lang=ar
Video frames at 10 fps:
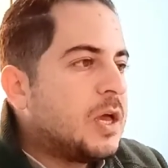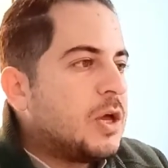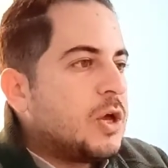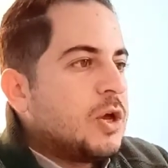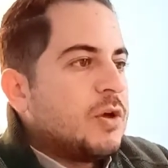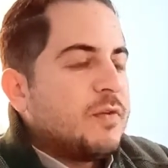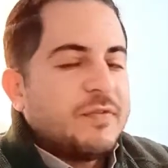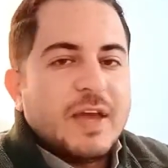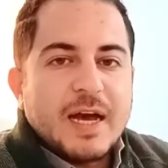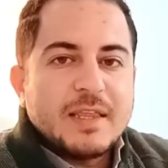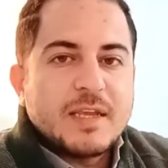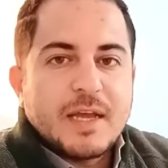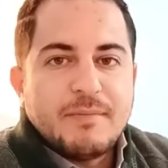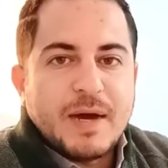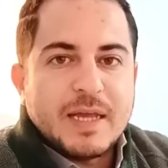ففي حد كان
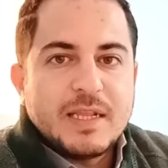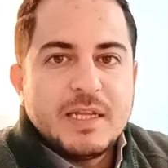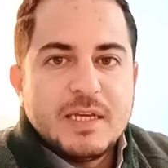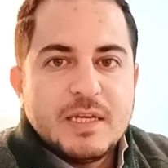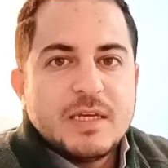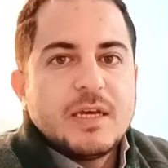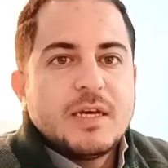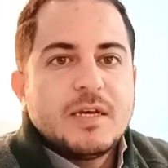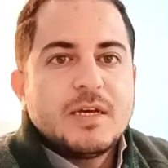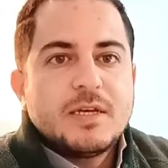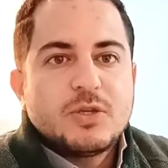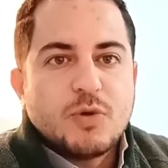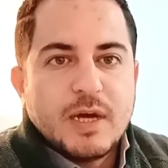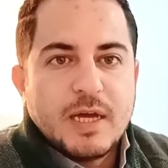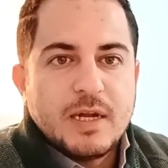بعت لي آه
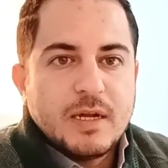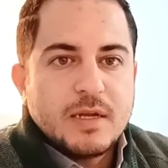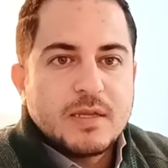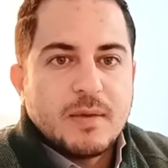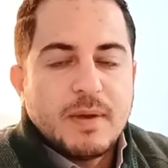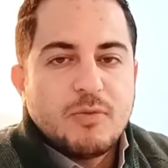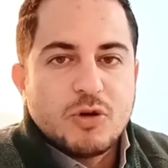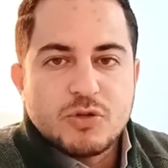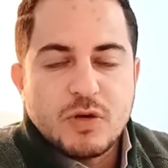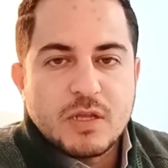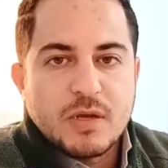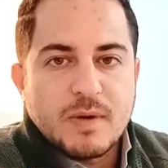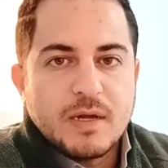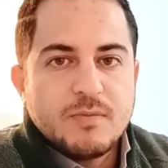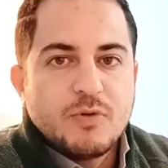سؤال تمام هو سؤال طبعا
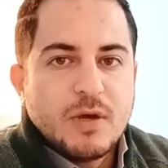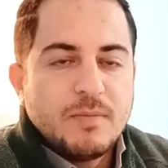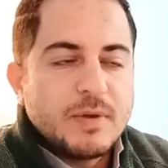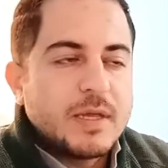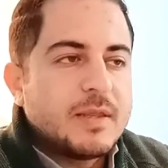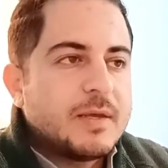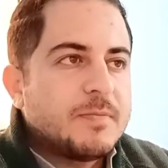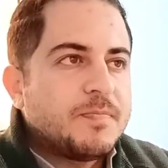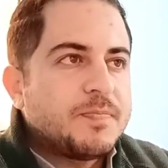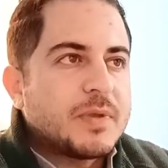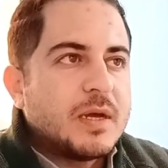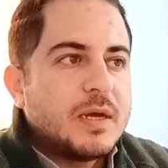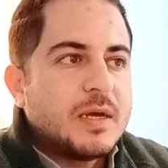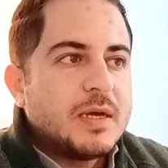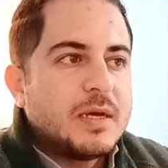مهم جدا آه
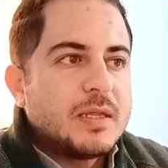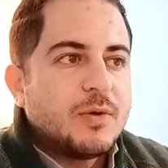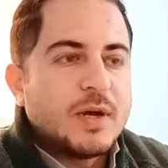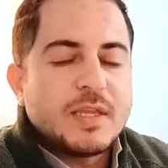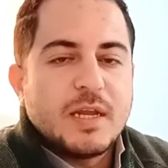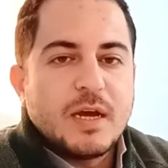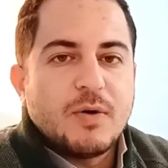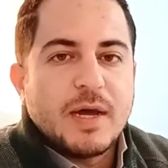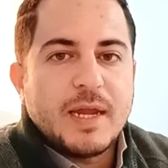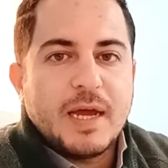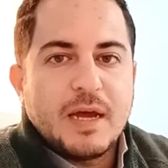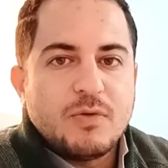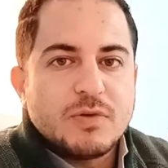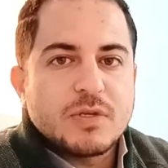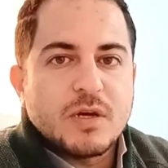دلوقتي لو انا عاوز
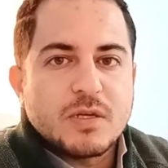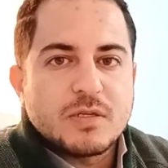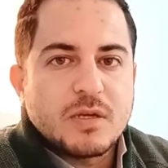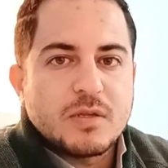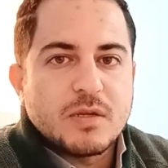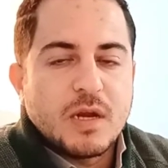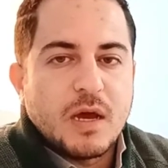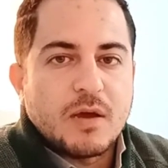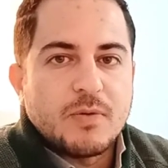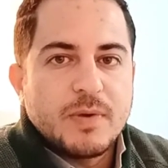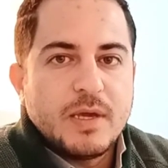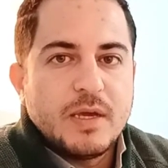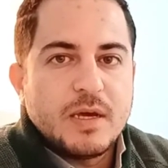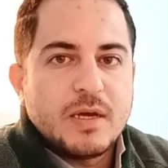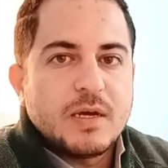اقسط العربيه
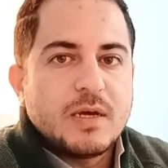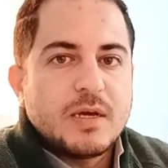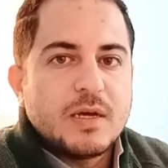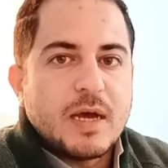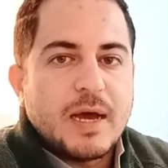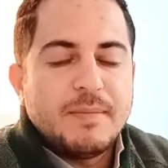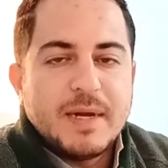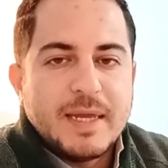آه اعمل ايه